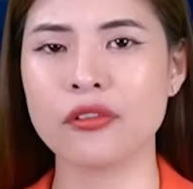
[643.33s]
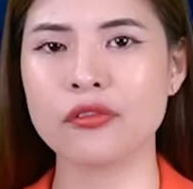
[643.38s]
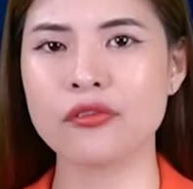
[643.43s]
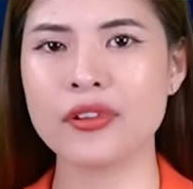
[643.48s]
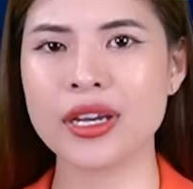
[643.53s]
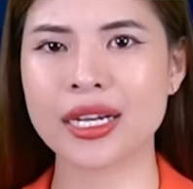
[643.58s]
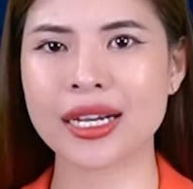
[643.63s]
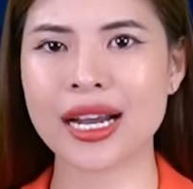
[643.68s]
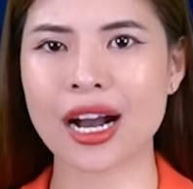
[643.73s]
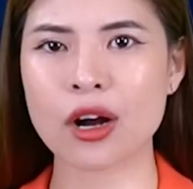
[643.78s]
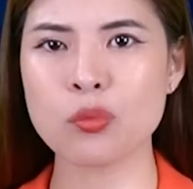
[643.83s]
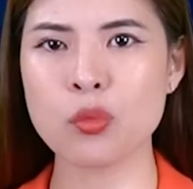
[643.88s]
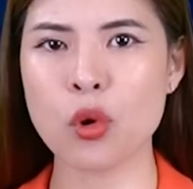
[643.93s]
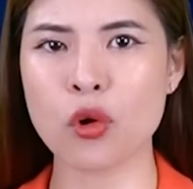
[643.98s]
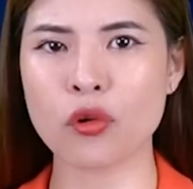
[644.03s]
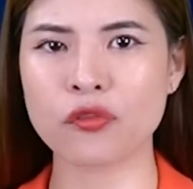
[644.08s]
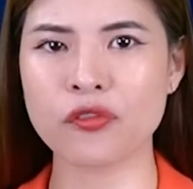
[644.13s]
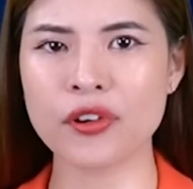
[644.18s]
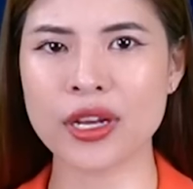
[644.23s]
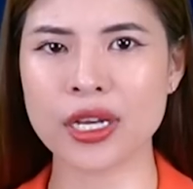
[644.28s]
vì cáo
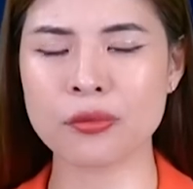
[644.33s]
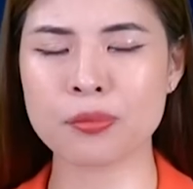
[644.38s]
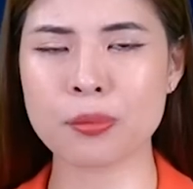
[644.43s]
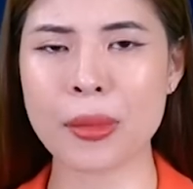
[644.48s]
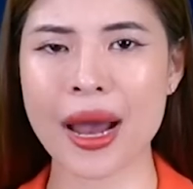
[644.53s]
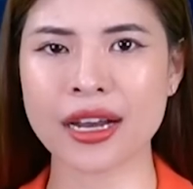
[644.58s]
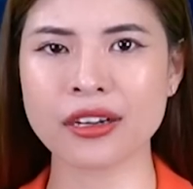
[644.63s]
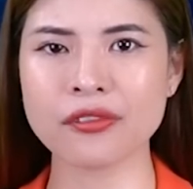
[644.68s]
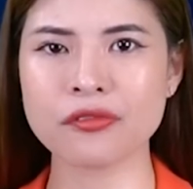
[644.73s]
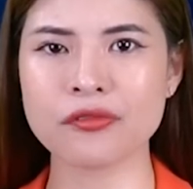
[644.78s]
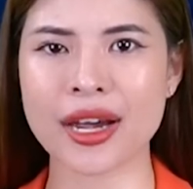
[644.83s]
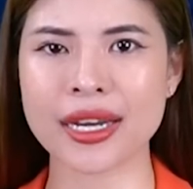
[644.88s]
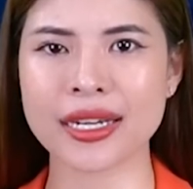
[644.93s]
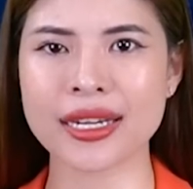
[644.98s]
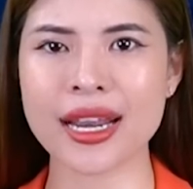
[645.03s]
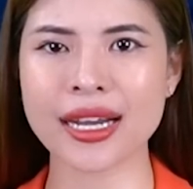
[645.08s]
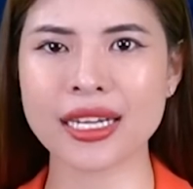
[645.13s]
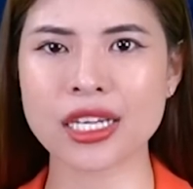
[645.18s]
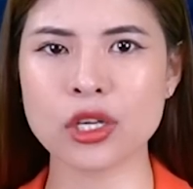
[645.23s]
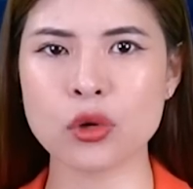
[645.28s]
buộc phỉ bán và
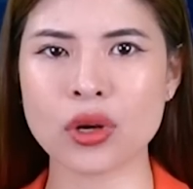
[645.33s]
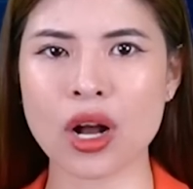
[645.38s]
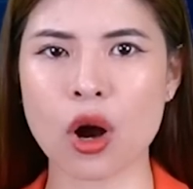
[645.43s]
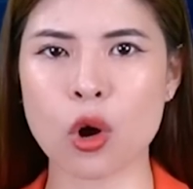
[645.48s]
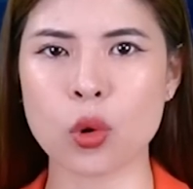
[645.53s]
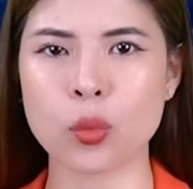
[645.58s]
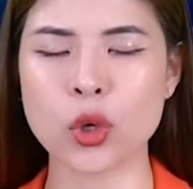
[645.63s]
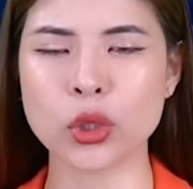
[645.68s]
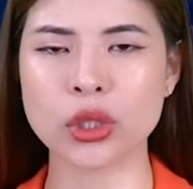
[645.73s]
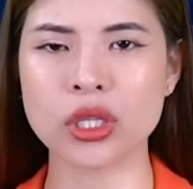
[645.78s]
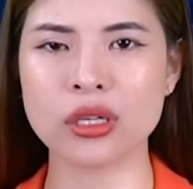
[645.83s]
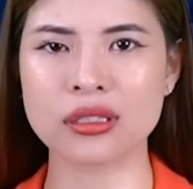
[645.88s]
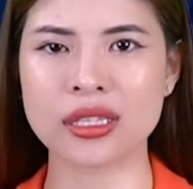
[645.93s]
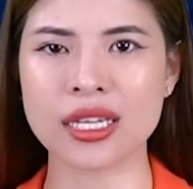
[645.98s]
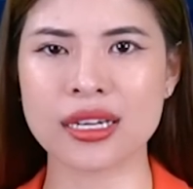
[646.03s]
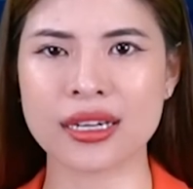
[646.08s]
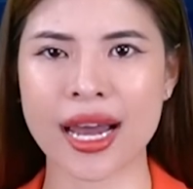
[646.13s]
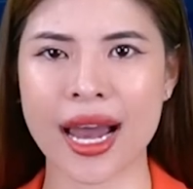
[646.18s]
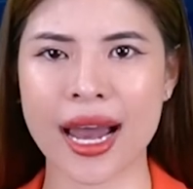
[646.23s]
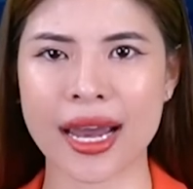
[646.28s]
đang yêu cầu bồi thường
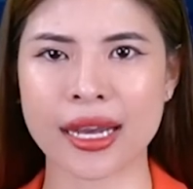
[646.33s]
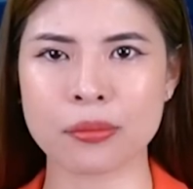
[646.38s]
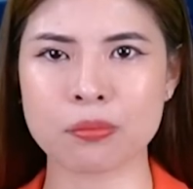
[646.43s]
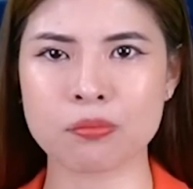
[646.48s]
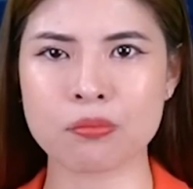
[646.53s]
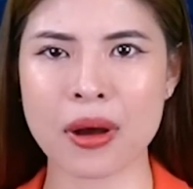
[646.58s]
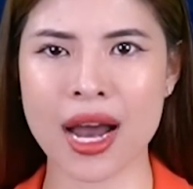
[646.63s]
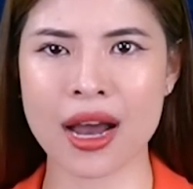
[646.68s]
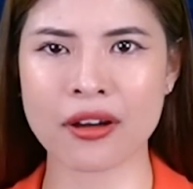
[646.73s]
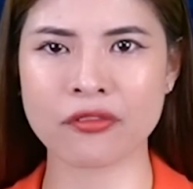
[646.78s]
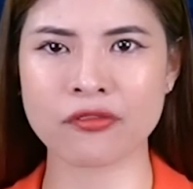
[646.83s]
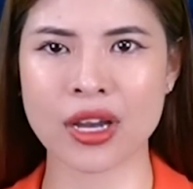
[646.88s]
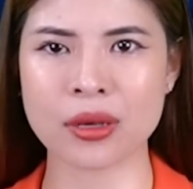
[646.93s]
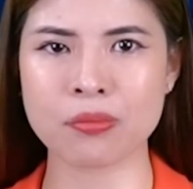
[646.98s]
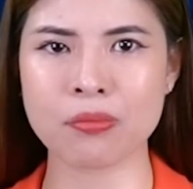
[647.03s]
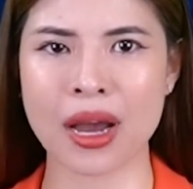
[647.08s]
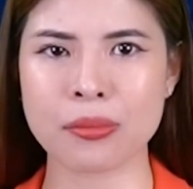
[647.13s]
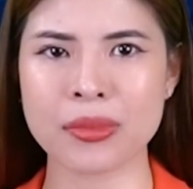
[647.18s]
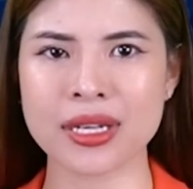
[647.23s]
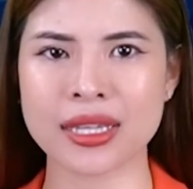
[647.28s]
thiệt hại ba phẩy
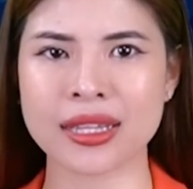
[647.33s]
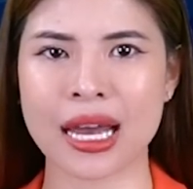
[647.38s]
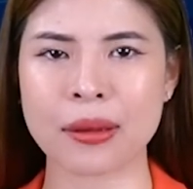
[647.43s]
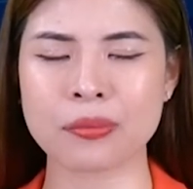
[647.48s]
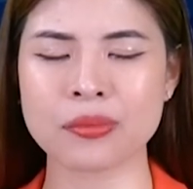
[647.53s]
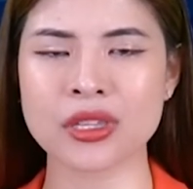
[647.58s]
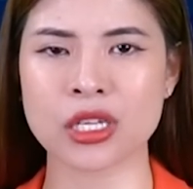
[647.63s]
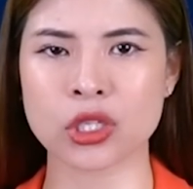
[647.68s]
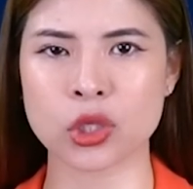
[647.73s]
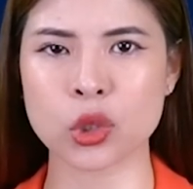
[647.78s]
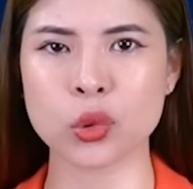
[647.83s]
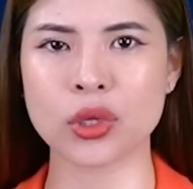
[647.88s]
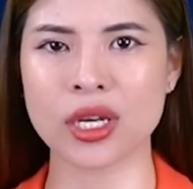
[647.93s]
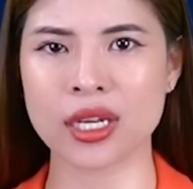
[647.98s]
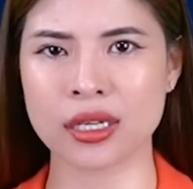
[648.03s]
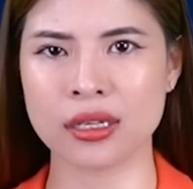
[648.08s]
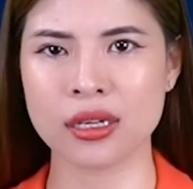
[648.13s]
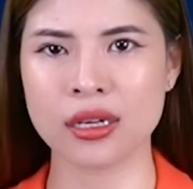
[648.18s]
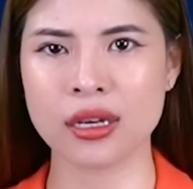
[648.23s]
bảy mươi tám tỷ đô la